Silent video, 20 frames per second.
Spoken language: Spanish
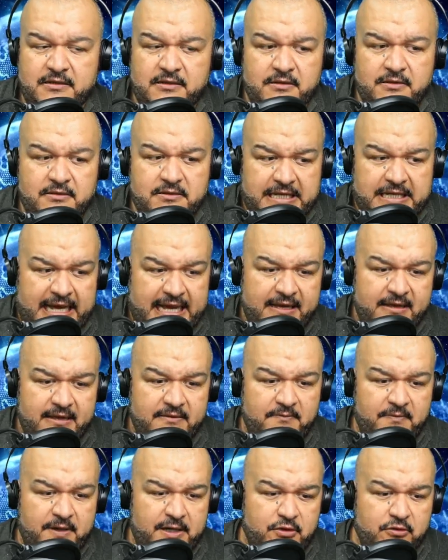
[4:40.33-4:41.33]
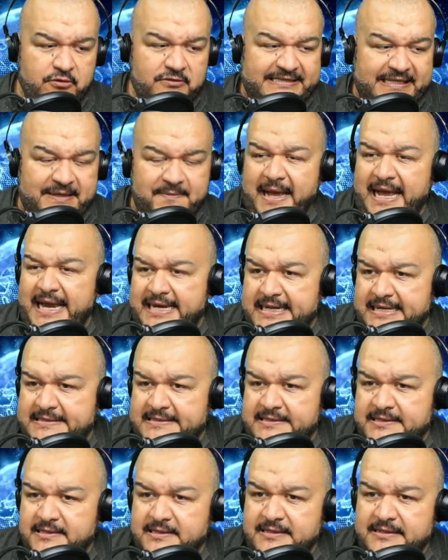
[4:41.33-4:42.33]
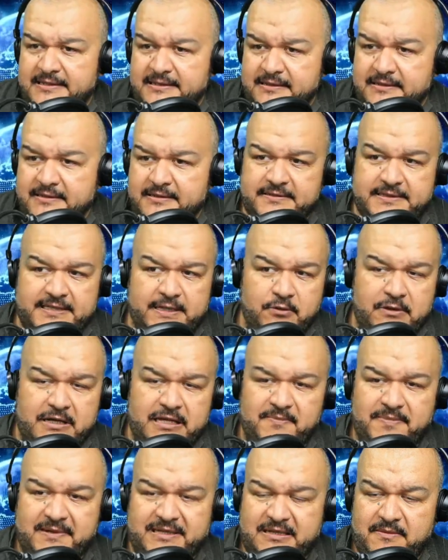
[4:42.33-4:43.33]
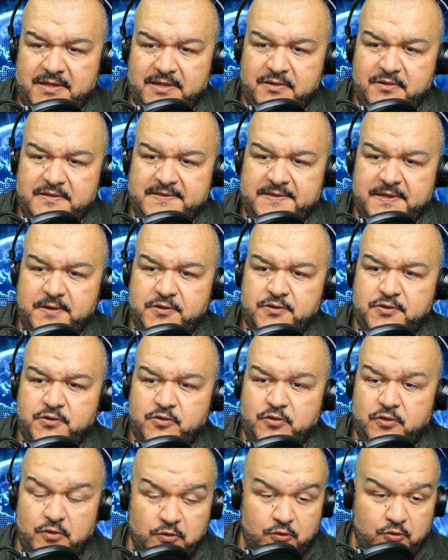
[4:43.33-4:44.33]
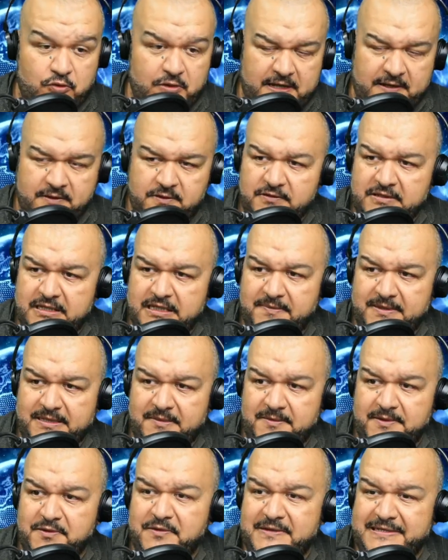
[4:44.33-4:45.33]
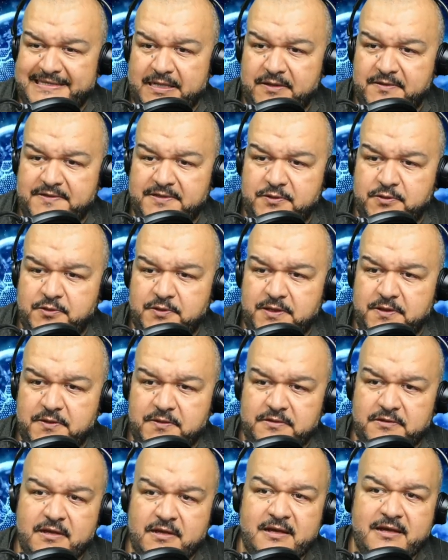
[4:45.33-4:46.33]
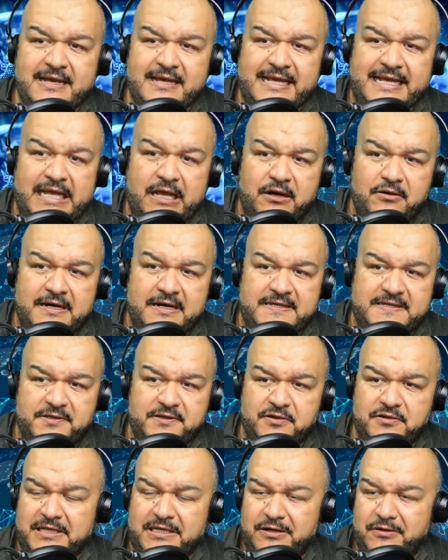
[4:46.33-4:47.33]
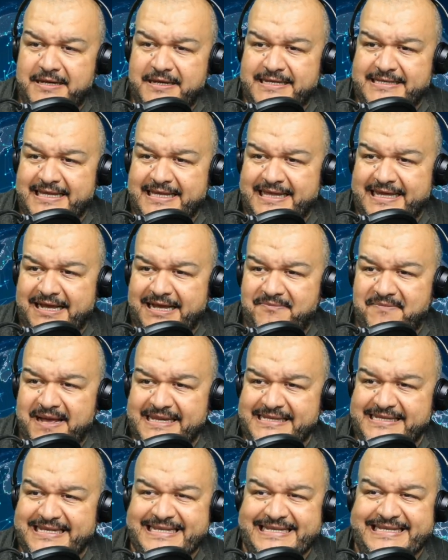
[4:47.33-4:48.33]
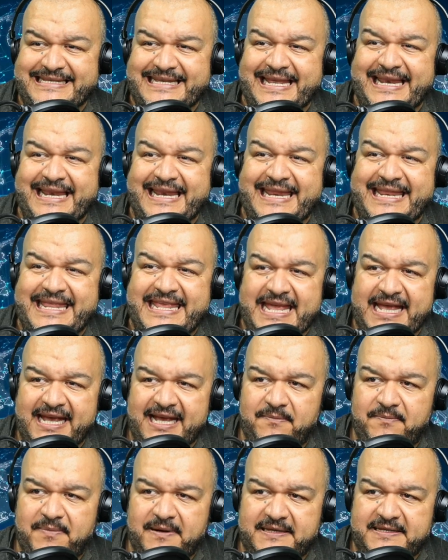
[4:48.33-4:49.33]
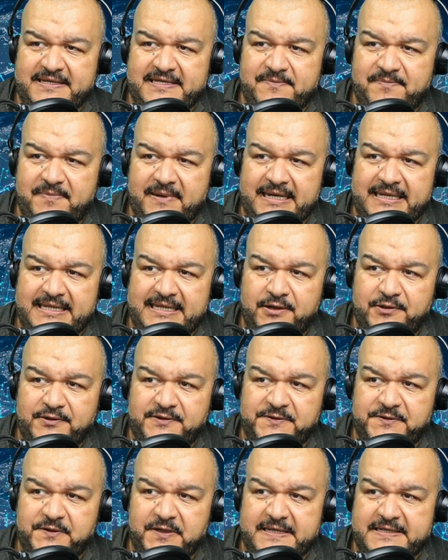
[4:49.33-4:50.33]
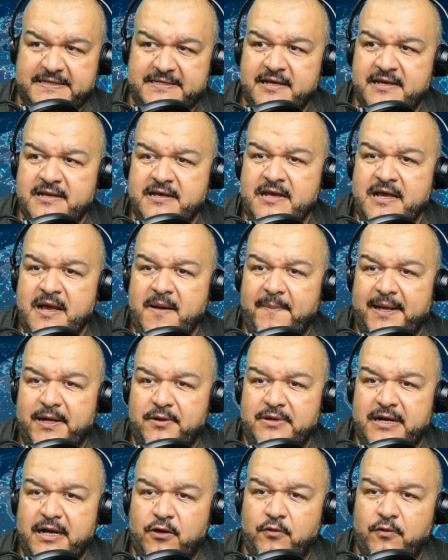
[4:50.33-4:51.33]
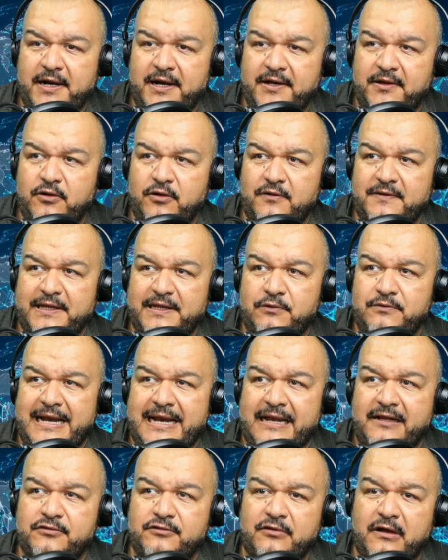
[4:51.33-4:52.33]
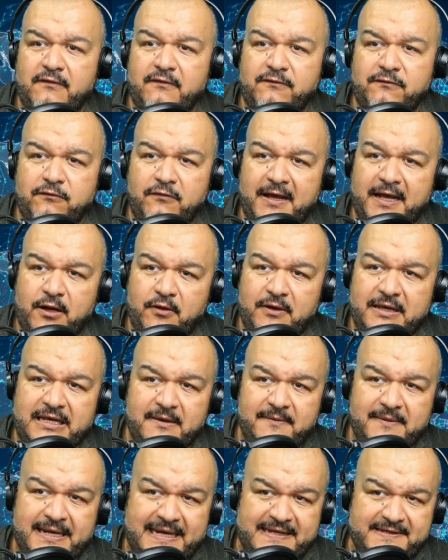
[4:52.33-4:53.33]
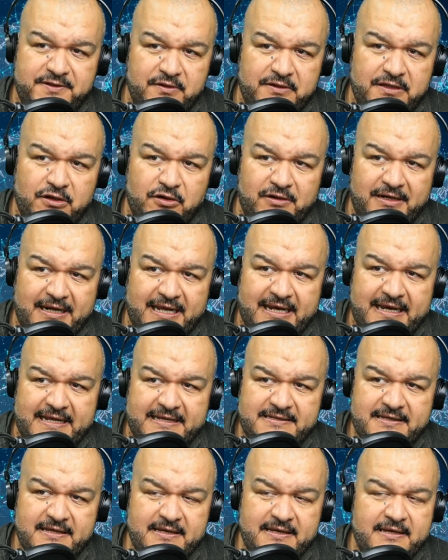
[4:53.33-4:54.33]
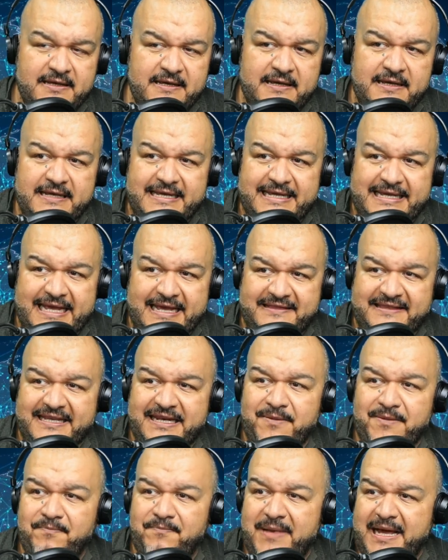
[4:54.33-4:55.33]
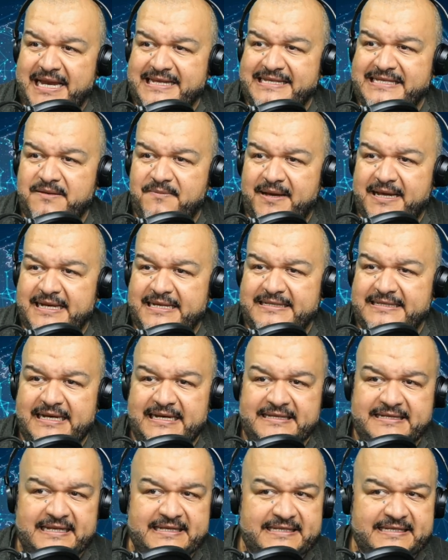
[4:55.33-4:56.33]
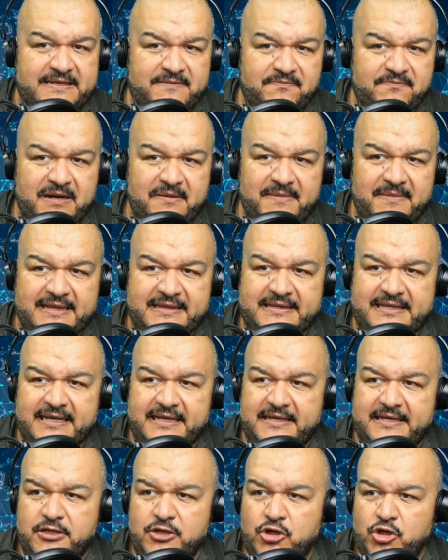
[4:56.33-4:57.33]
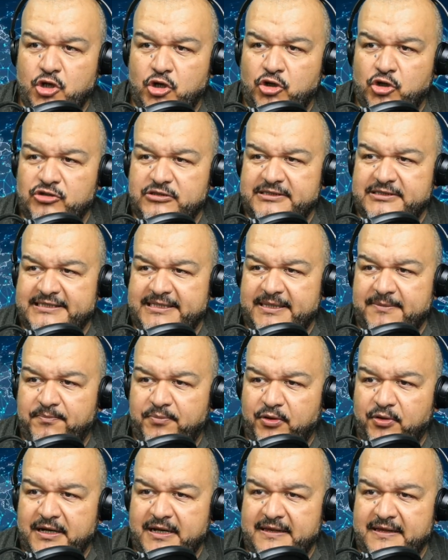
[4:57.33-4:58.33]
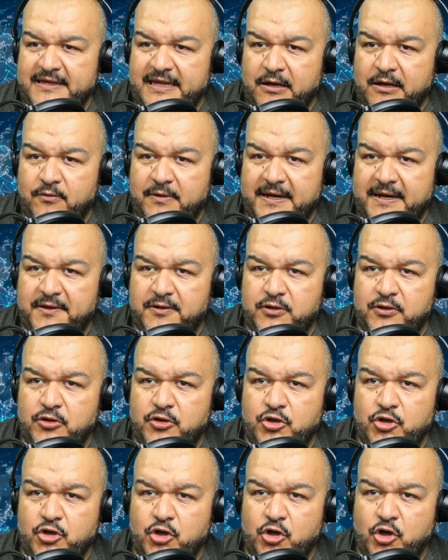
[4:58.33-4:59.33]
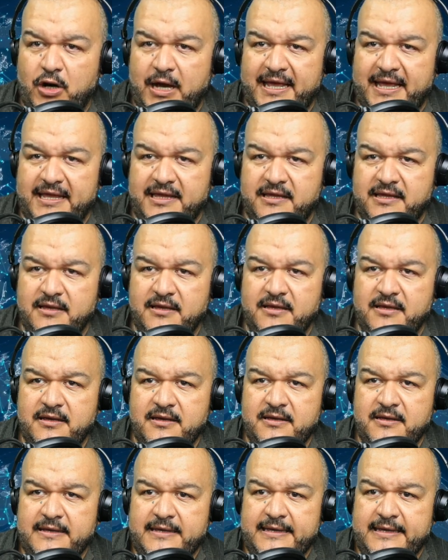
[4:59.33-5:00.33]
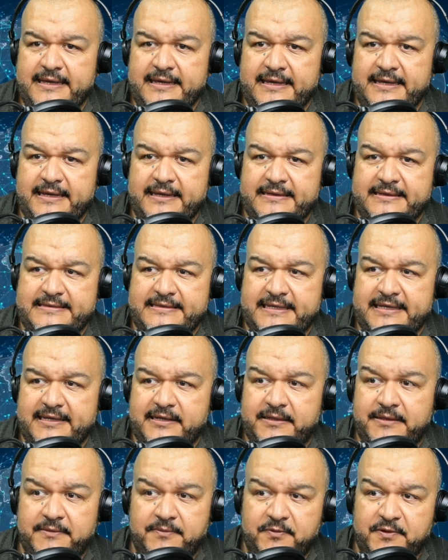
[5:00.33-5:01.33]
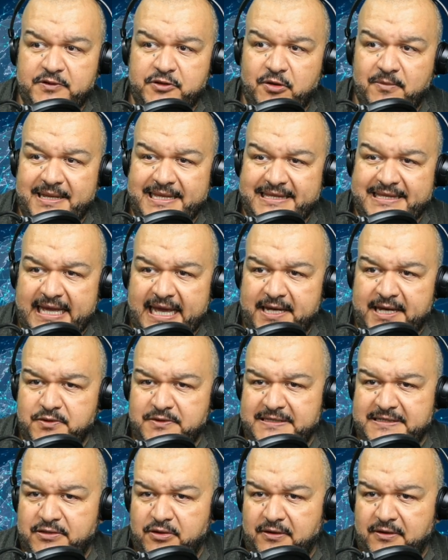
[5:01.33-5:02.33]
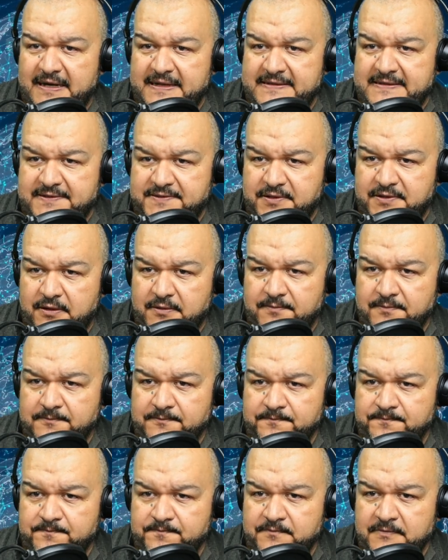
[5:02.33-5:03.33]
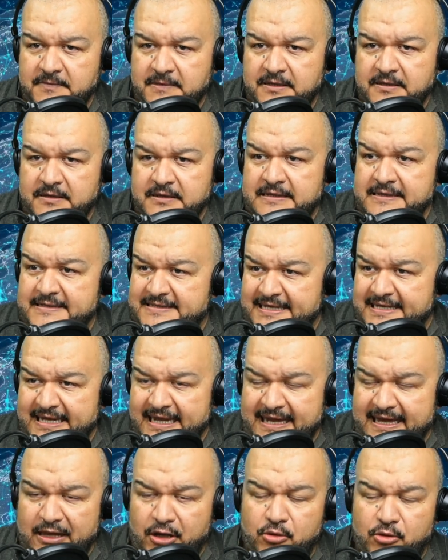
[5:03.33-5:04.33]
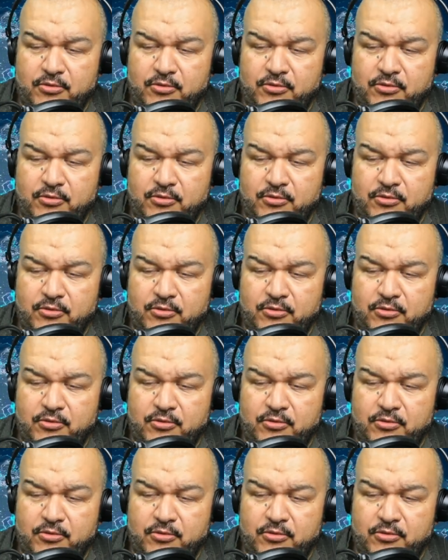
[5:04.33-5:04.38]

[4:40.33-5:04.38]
ya, bueno, semanas. Según el Departamento de Estados Unidos, el Departamento de Estado de Estados Unidos, la organización terrorista de Hamas se niega a participar en las negociaciones para un acuerdo de un alto al fuego y liberación de los rehenes y ya tienen varias semanas en las que simplemente no se ponen de acuerdo, no hay eh, este, pues, comentarios de esa organización. Sí que ha quedado muy